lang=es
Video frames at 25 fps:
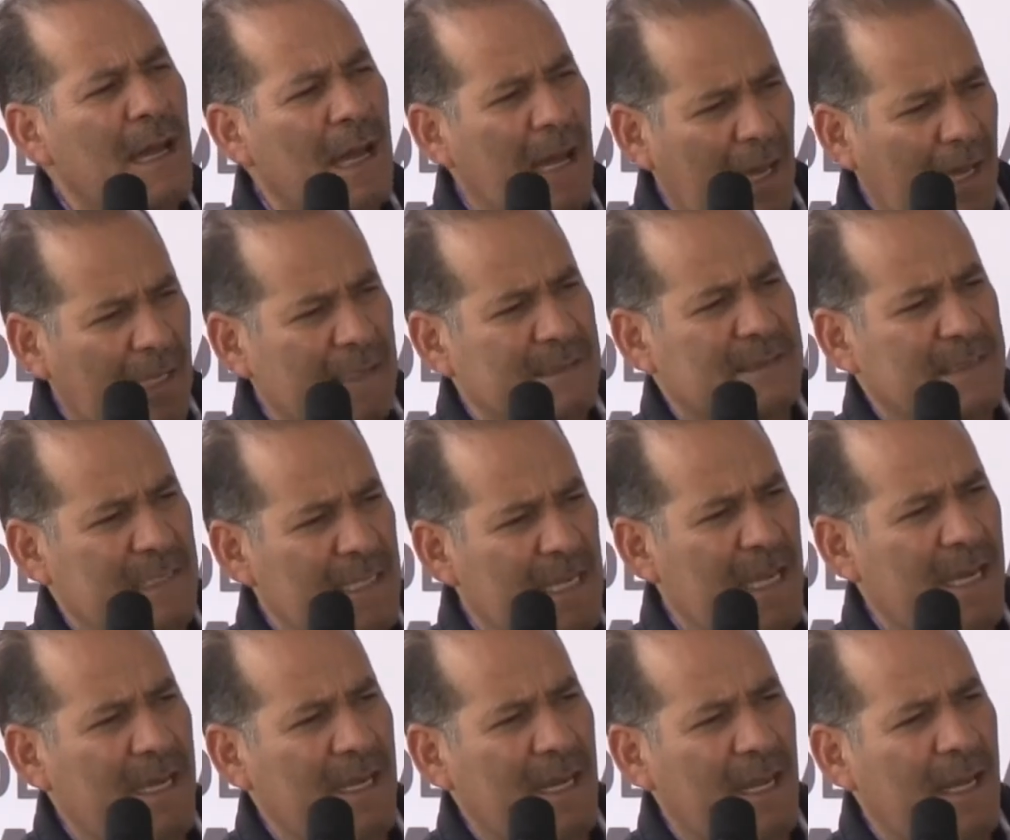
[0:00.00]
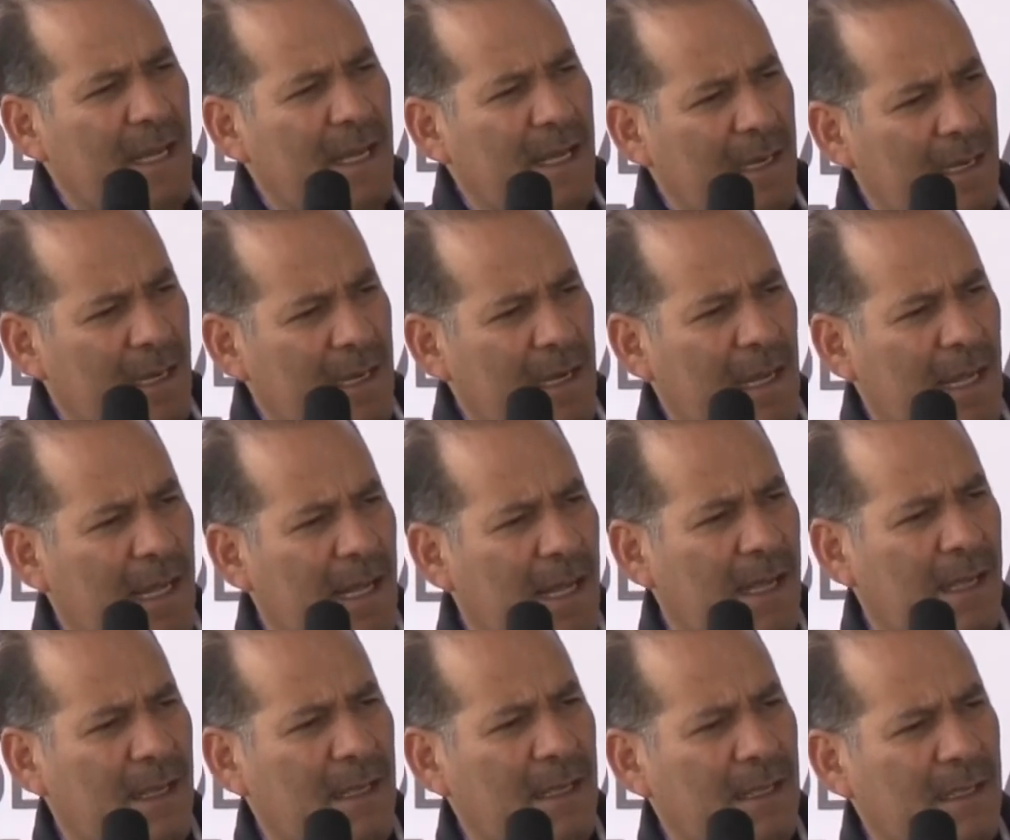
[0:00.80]
así era
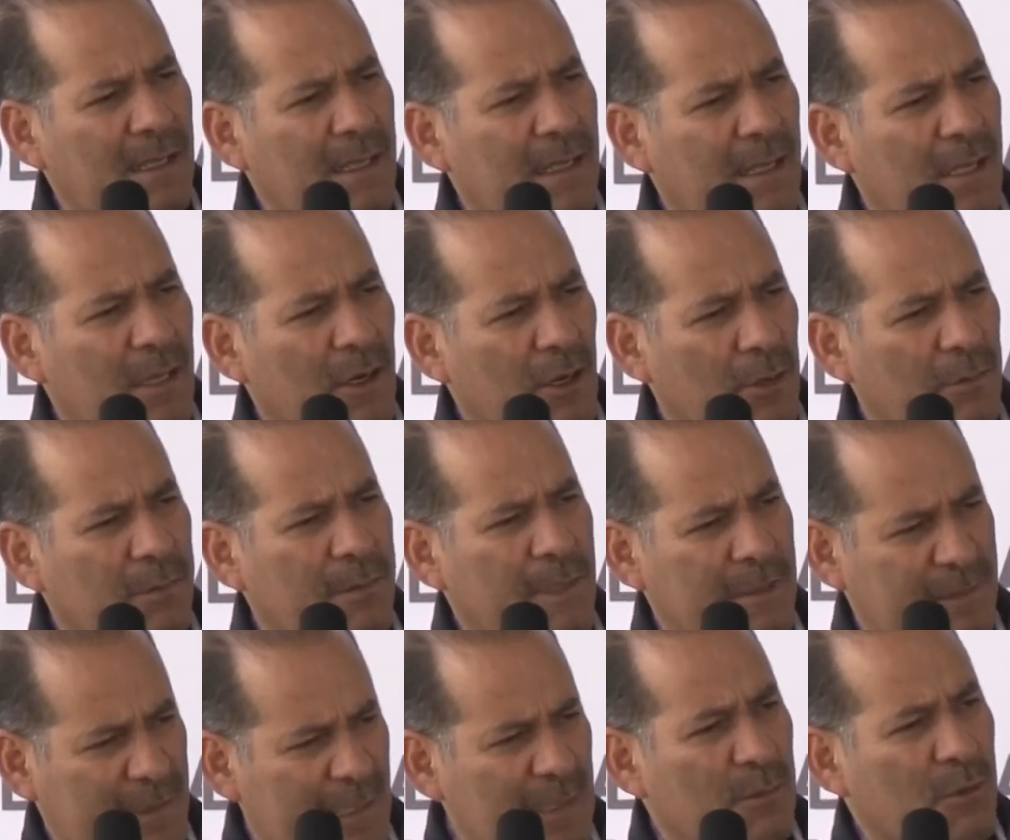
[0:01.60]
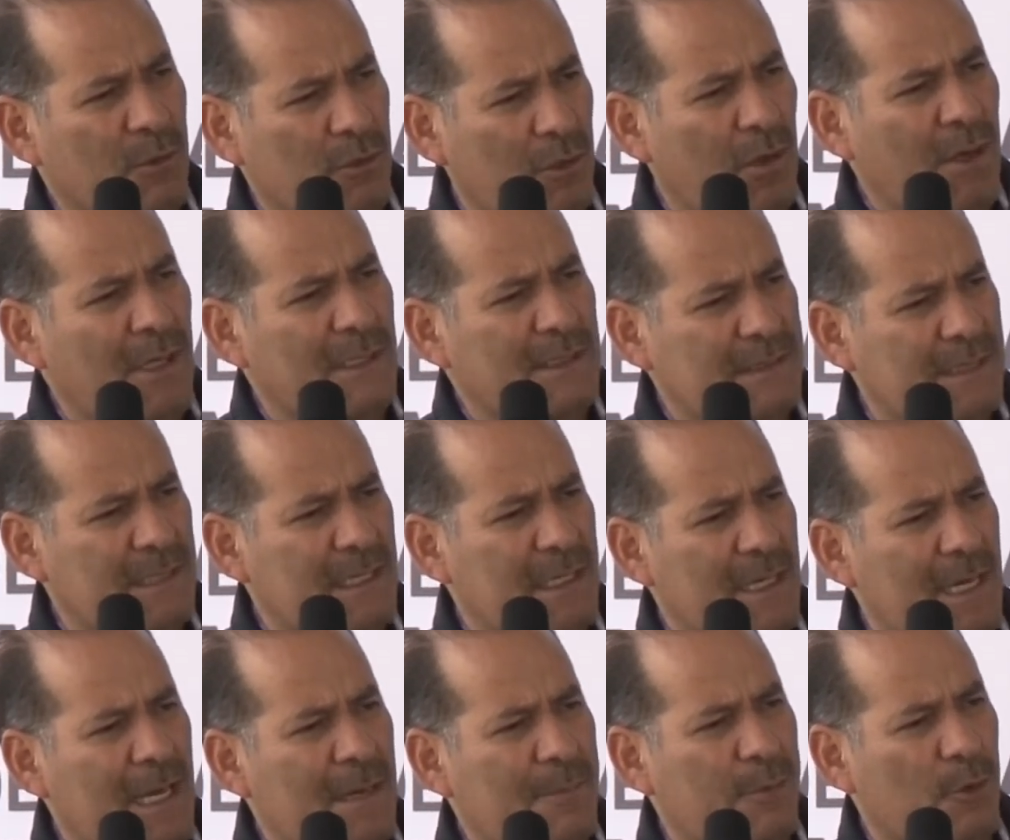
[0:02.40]
la, el objetivo, ¿no? Así
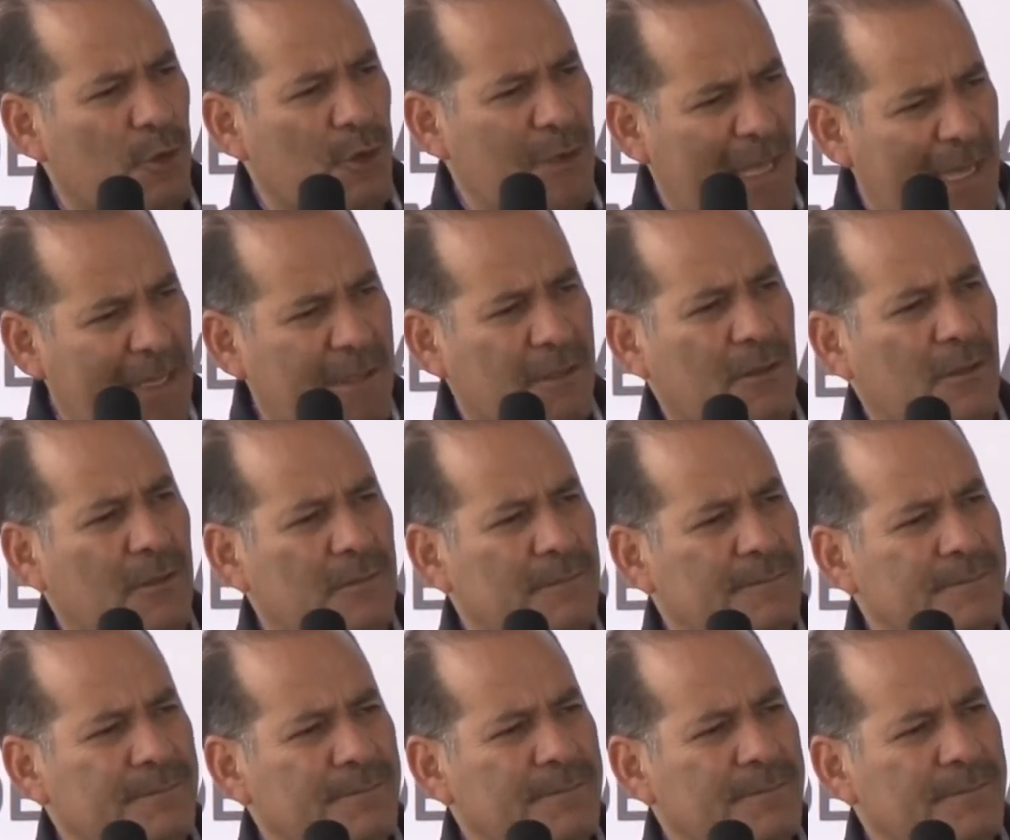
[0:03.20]
era el proyecto.